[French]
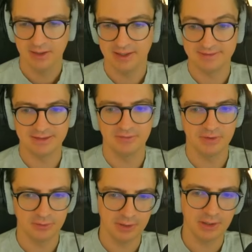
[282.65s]
Et c'est ce qui
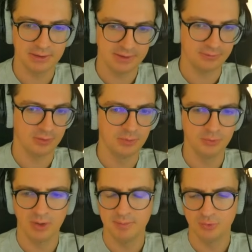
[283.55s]
fait qu'il y en a qui sont en
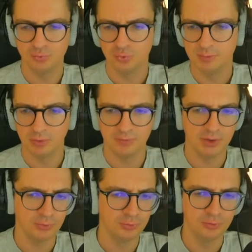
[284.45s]
mode ouais, mais du coup, ils peuvent
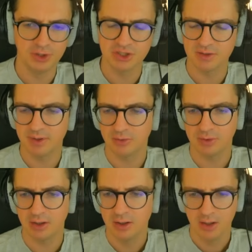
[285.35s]
lire nos données, je sais pas
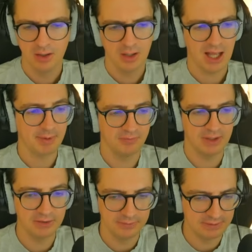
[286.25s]
quoi. Après,
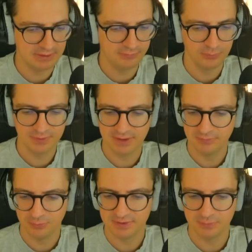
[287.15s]
voilà, il, faut ce
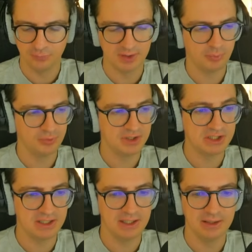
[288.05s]
qu'il faut. Si vous voulez être
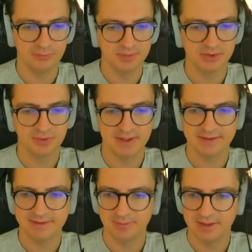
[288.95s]
protégé, il faut peut-être aussi
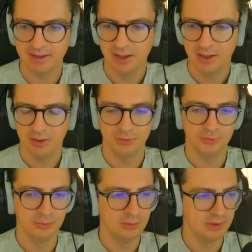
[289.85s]
accepter
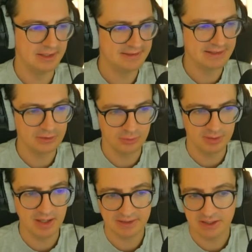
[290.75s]
de laisser quelques
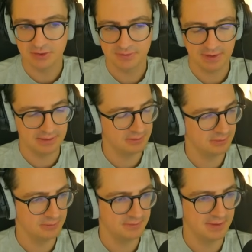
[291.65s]
libertés. J'en sais rien.
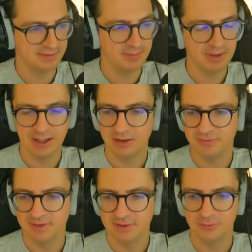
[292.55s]
Euh, c'est un débat
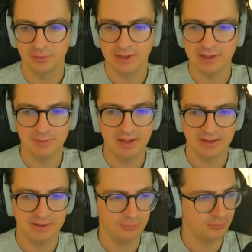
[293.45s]
infini sur la
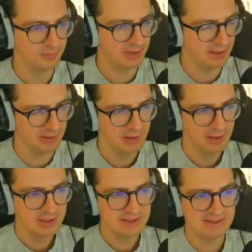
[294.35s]
liberté de toute manière
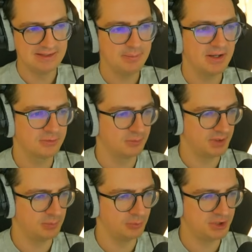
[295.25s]
qui dépasse
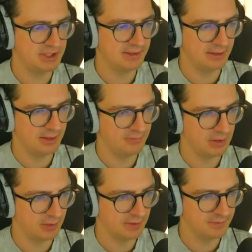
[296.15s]
complètement le cheat et,
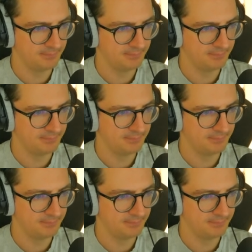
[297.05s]
Valorant.